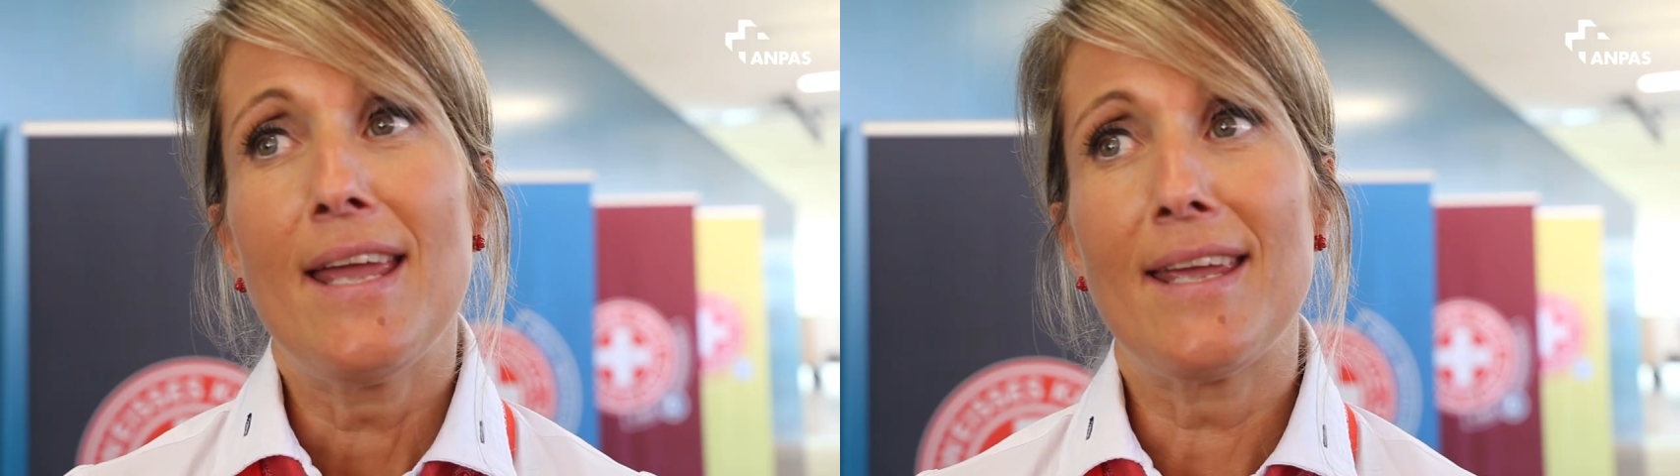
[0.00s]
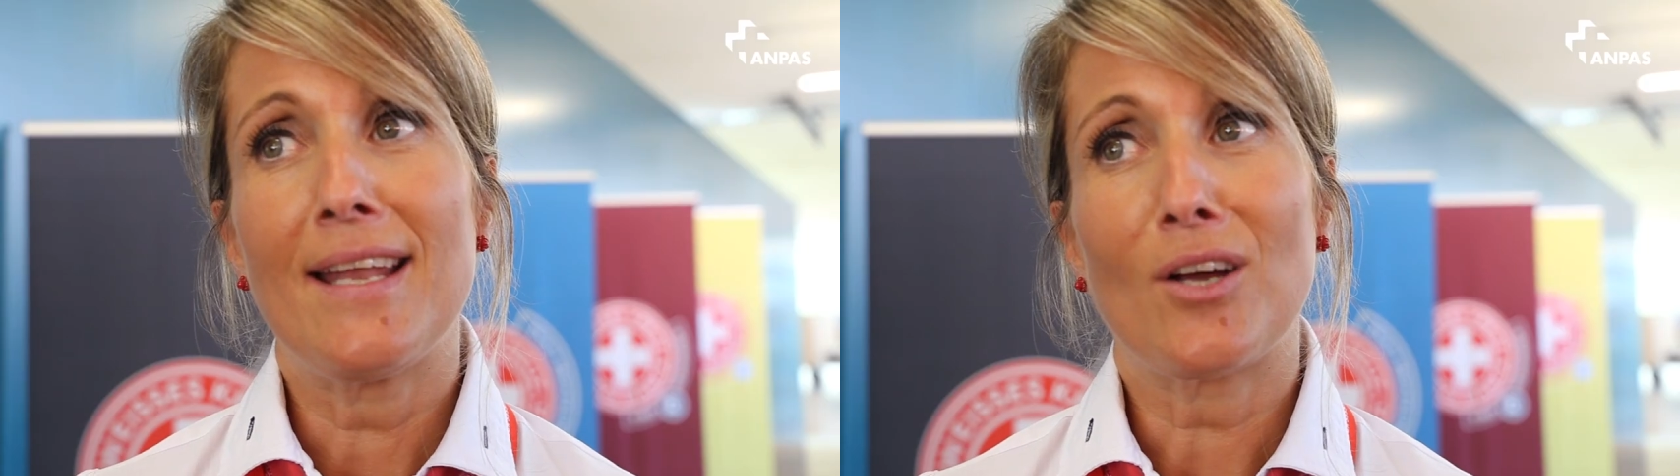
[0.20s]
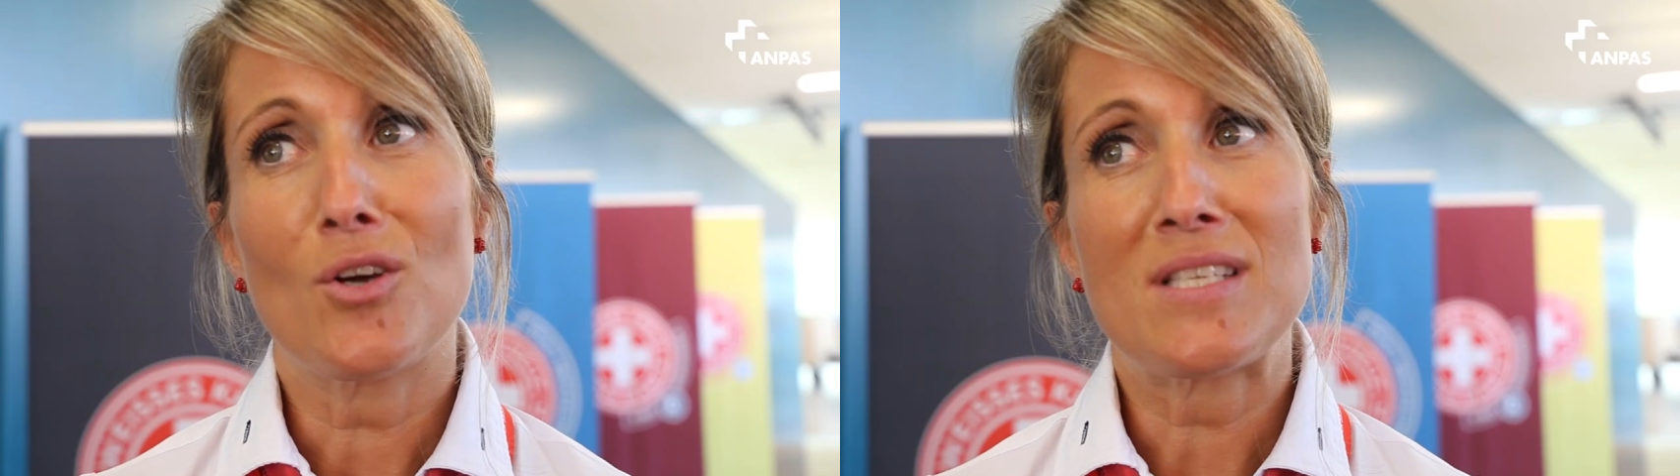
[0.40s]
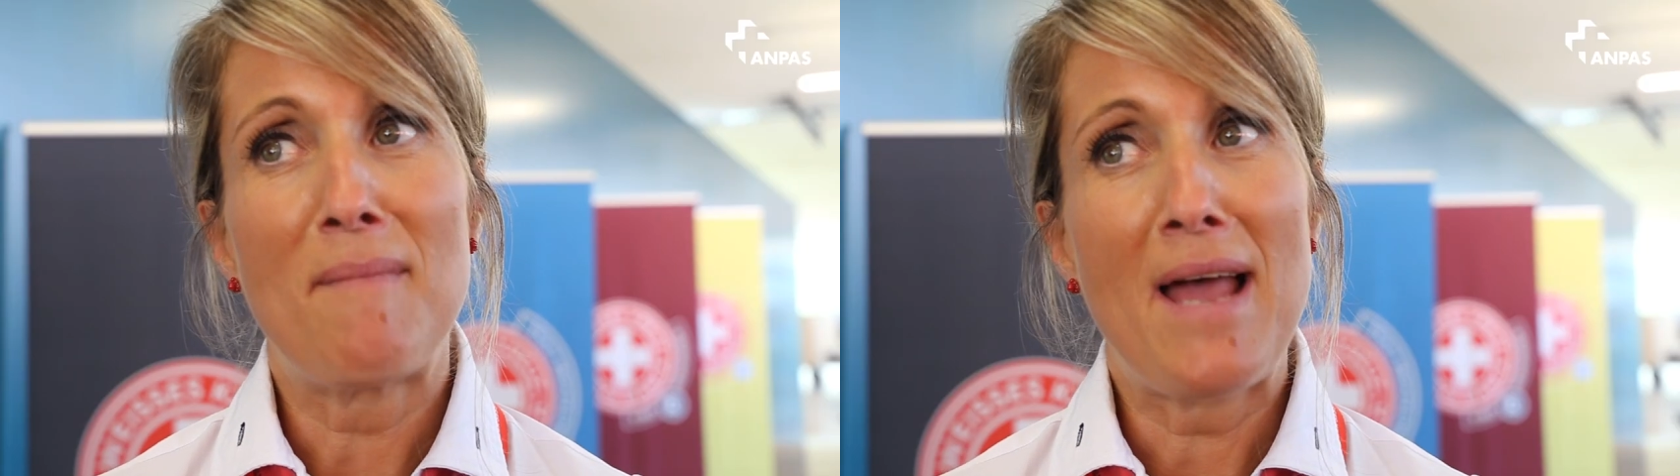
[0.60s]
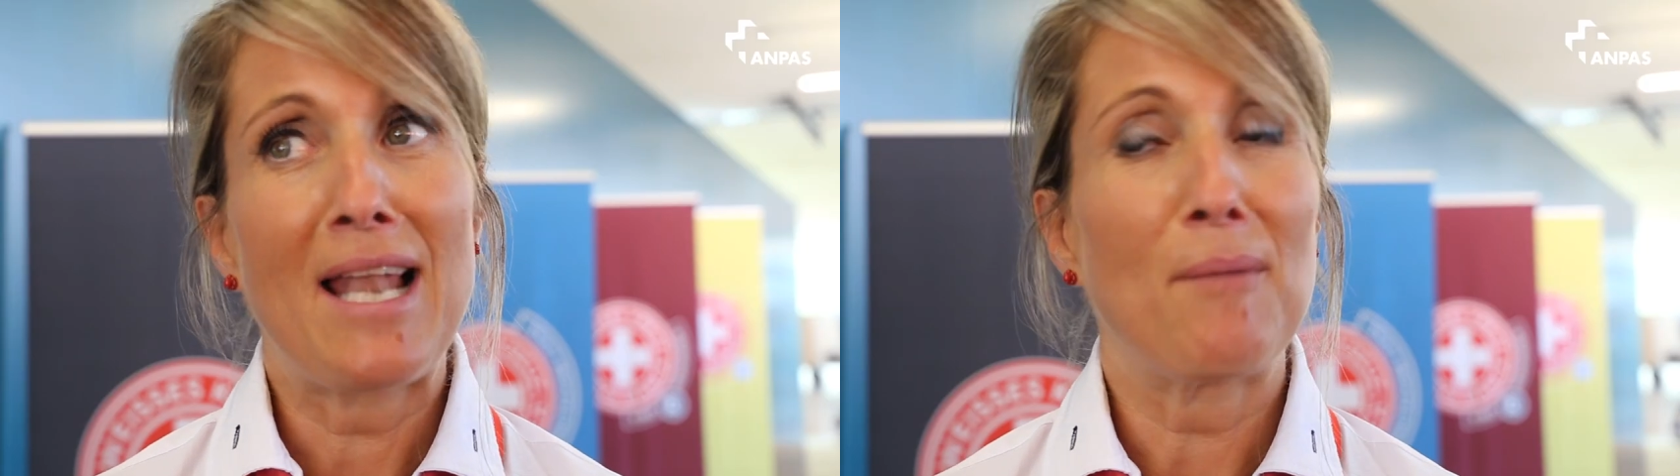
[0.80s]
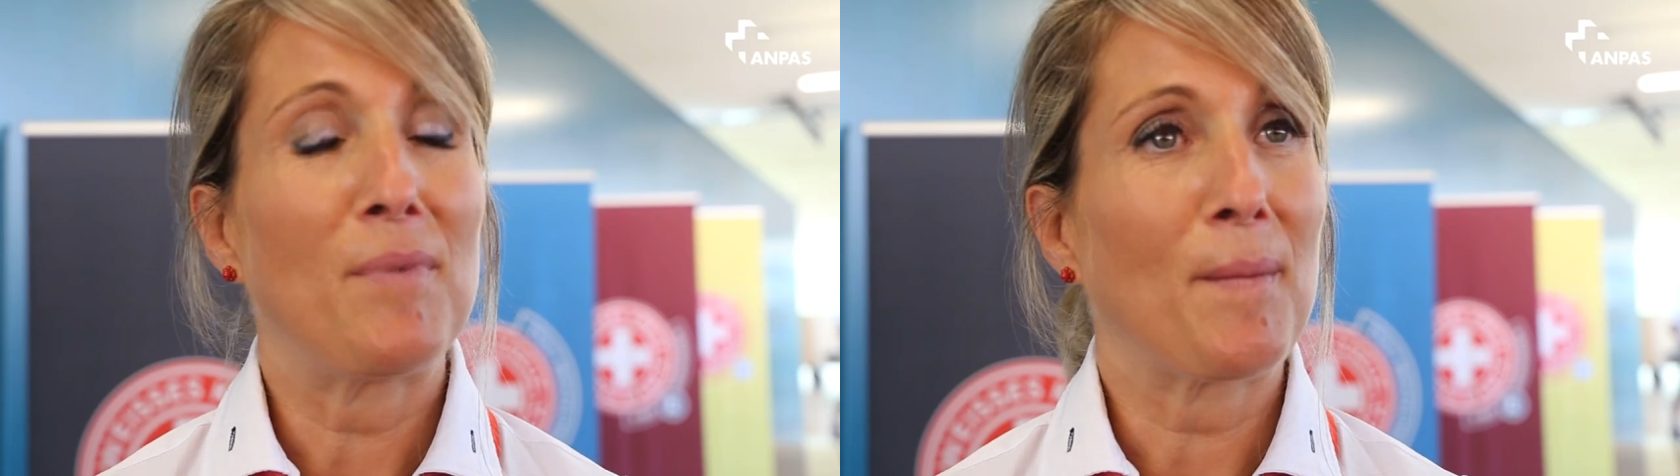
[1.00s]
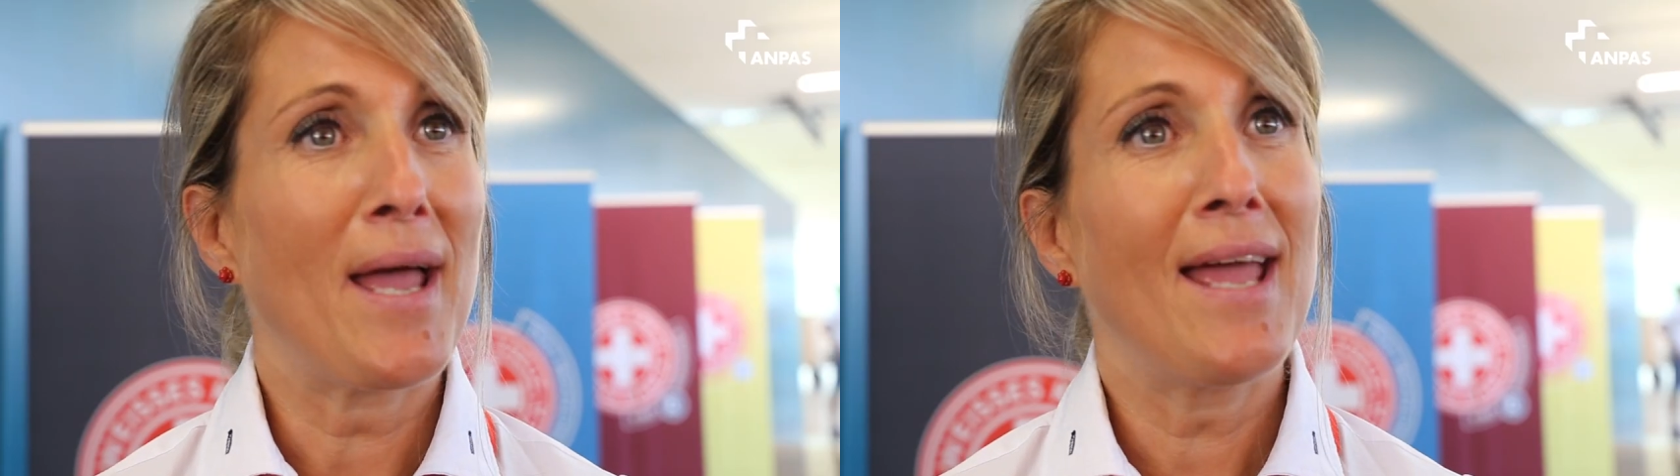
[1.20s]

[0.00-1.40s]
e la cosa bella per